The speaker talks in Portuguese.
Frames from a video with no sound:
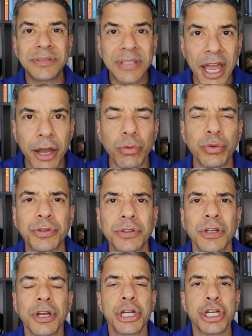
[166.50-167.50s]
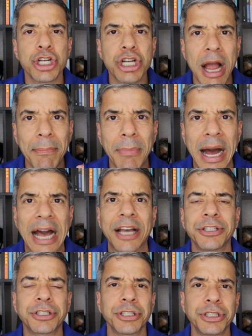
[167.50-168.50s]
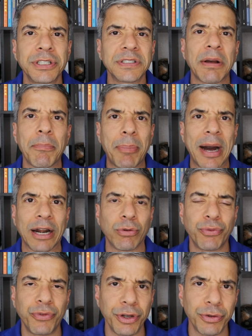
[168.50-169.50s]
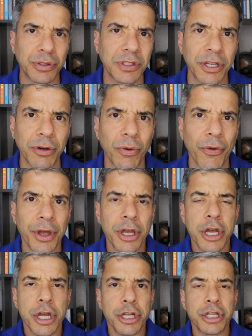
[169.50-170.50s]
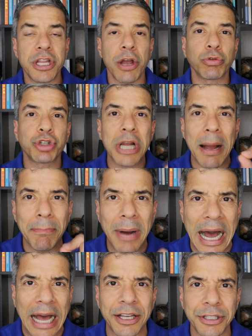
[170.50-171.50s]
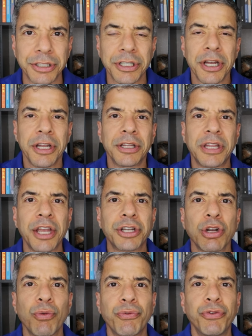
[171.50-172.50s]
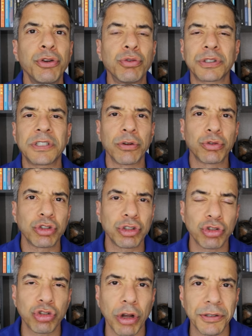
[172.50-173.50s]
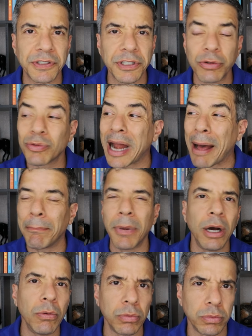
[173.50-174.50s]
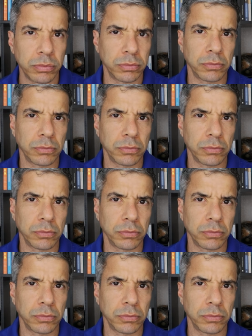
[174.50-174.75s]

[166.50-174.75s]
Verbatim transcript: Deus jamais desampara um filho seu. Deus jamais deixa um filho seu sozinho na mão.